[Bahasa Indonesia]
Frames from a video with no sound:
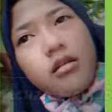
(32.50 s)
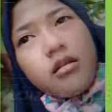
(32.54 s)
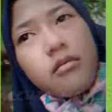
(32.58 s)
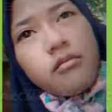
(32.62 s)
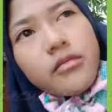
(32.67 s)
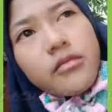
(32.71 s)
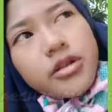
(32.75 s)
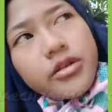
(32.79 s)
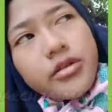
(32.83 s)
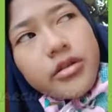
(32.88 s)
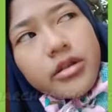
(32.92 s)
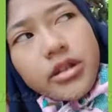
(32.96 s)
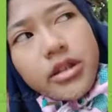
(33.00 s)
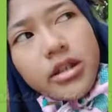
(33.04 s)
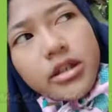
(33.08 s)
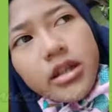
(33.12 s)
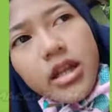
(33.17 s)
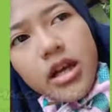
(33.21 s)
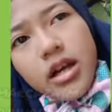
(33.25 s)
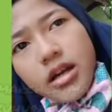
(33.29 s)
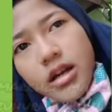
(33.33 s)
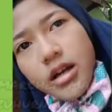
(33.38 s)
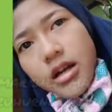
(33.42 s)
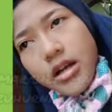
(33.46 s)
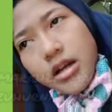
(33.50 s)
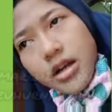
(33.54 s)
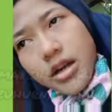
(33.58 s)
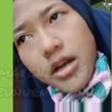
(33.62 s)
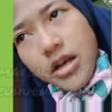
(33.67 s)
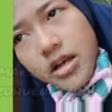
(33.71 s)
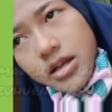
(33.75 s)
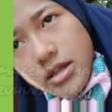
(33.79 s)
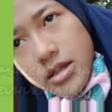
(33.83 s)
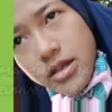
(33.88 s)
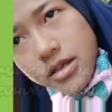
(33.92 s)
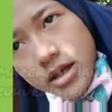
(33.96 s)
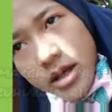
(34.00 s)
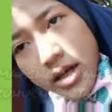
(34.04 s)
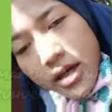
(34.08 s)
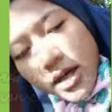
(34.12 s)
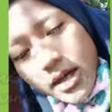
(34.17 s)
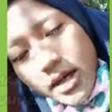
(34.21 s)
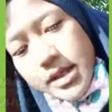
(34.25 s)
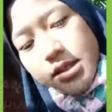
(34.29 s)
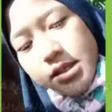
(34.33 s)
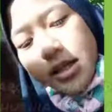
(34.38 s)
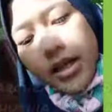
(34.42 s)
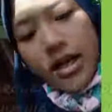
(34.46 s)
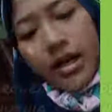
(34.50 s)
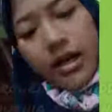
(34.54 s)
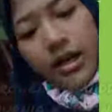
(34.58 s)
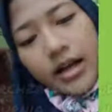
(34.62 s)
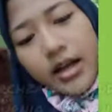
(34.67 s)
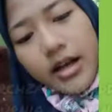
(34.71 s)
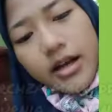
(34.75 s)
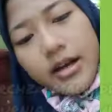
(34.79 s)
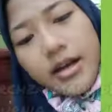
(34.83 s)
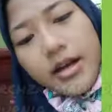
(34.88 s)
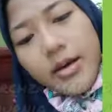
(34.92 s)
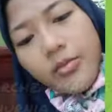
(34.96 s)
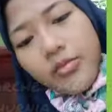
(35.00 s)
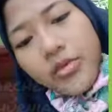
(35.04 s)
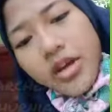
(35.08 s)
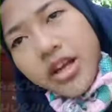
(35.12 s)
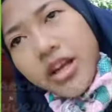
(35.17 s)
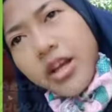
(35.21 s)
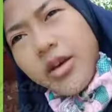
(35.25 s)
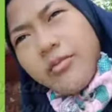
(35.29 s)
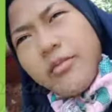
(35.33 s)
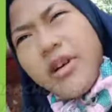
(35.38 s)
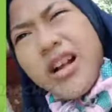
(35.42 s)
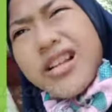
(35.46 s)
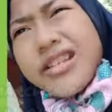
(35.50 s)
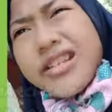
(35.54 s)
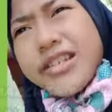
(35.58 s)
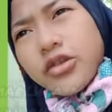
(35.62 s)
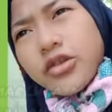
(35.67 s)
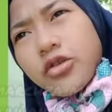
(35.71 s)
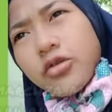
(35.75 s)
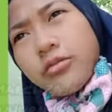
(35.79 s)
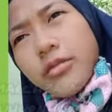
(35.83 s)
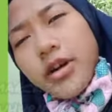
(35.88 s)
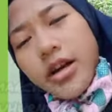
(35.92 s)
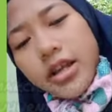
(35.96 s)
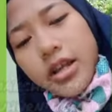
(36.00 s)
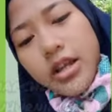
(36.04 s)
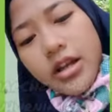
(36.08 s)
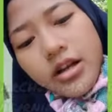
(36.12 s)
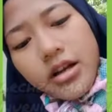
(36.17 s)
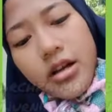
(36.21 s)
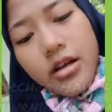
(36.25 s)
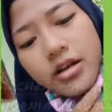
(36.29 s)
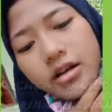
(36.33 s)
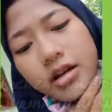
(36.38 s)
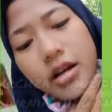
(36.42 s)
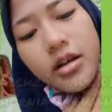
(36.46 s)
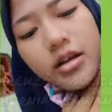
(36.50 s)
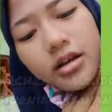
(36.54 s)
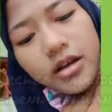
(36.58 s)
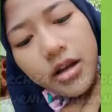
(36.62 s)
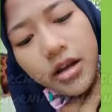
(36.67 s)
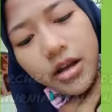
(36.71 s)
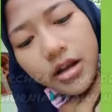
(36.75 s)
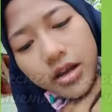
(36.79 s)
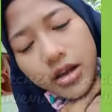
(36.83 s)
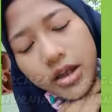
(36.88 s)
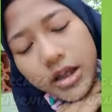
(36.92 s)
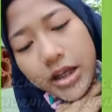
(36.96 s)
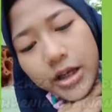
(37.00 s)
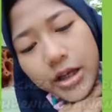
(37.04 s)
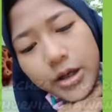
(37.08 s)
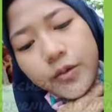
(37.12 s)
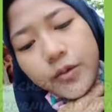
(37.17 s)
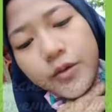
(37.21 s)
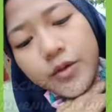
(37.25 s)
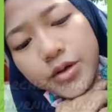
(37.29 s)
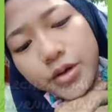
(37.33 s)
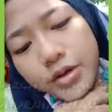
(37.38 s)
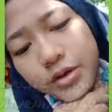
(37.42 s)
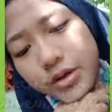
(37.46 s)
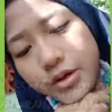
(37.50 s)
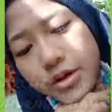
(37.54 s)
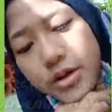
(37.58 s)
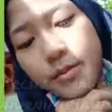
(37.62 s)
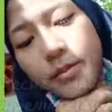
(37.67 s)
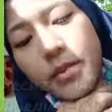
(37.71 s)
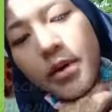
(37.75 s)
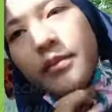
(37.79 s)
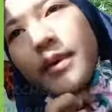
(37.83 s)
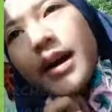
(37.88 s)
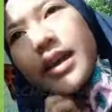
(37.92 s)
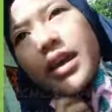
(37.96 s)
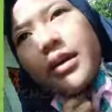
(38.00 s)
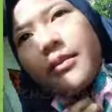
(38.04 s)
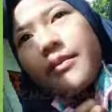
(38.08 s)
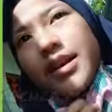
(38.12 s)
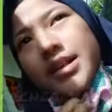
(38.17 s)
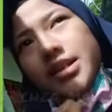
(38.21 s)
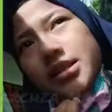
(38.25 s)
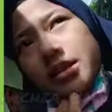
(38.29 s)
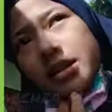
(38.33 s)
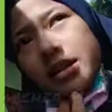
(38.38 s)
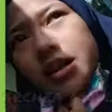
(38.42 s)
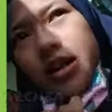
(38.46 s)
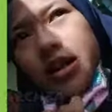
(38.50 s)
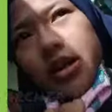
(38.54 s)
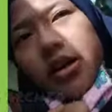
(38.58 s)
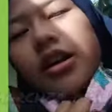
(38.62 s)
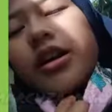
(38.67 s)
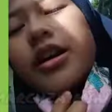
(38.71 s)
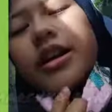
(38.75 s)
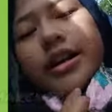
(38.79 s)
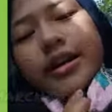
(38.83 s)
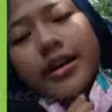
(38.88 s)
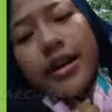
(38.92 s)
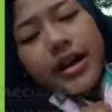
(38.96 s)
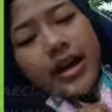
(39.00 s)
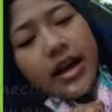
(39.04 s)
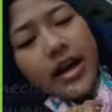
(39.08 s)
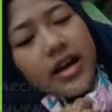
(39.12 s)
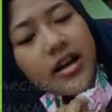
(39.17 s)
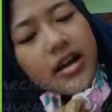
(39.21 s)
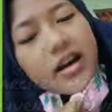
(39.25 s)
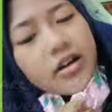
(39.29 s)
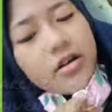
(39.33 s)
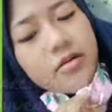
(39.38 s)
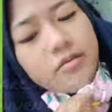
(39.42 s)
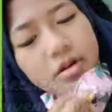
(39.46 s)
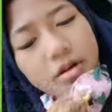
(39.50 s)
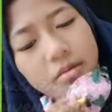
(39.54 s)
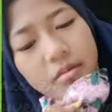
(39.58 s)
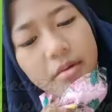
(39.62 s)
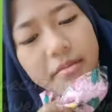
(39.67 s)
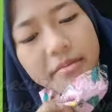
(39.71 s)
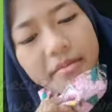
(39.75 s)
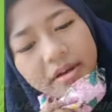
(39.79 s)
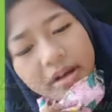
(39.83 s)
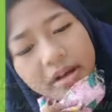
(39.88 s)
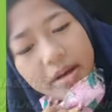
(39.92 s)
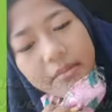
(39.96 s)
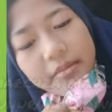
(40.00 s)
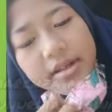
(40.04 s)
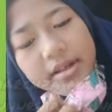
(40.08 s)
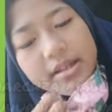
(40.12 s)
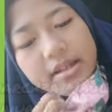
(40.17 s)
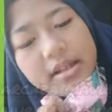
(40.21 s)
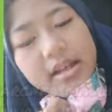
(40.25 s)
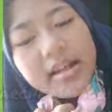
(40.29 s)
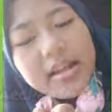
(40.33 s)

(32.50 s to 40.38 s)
mencuci tangan, jaga jarak minimal 1 meter. Terus memakai masker. Oh iya, aku belum memakai masker